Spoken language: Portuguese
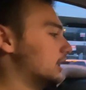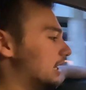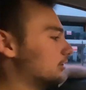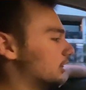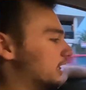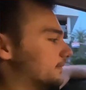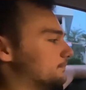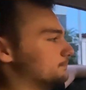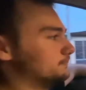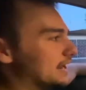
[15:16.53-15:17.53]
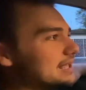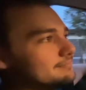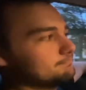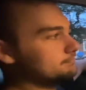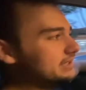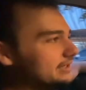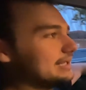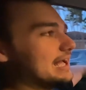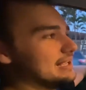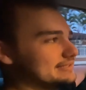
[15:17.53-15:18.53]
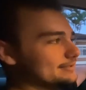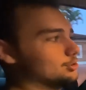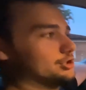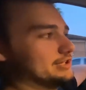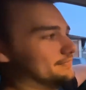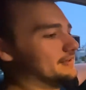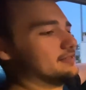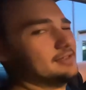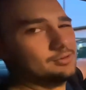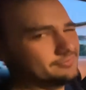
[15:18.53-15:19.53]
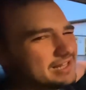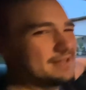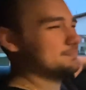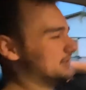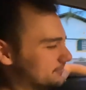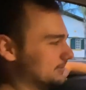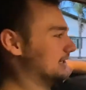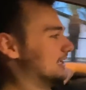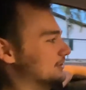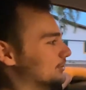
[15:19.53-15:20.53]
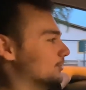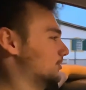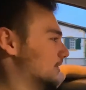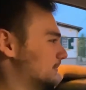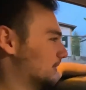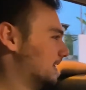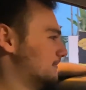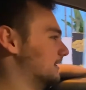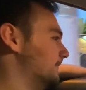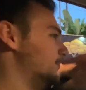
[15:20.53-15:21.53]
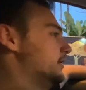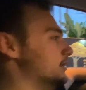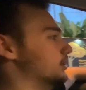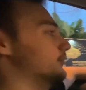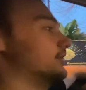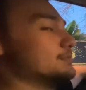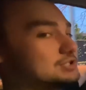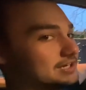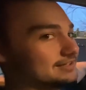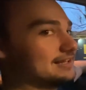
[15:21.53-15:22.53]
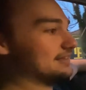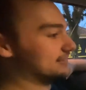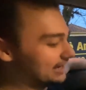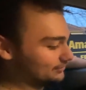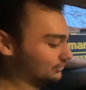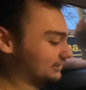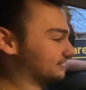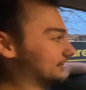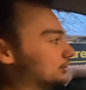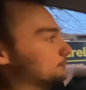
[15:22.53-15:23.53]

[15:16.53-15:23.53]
Agora, pra brincar assim igual nós tá fazendo, não vale a pena brincar no econômico, né, mano? Então vamos chegando na estrada, vou lançar o